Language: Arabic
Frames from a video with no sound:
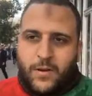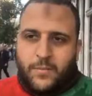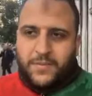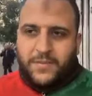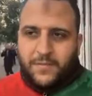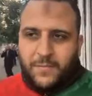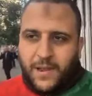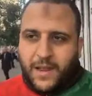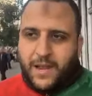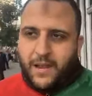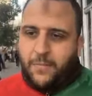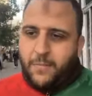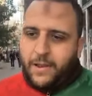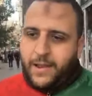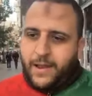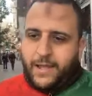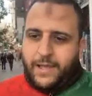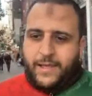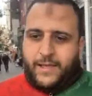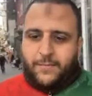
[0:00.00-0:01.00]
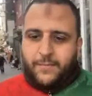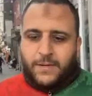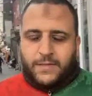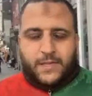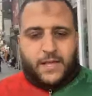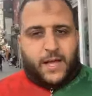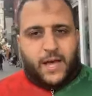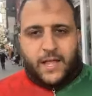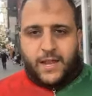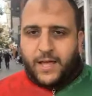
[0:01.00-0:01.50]
اولا بسم الله الرحمن
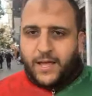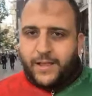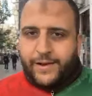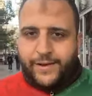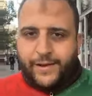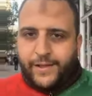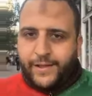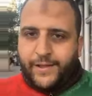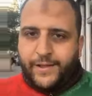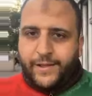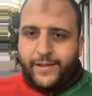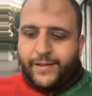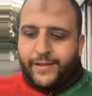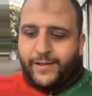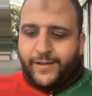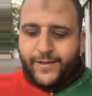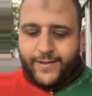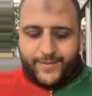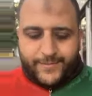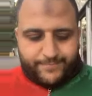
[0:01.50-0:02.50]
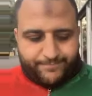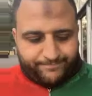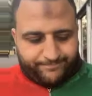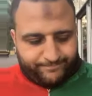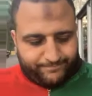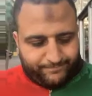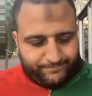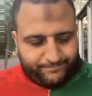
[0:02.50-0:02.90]
الرحيم هذا قرار آه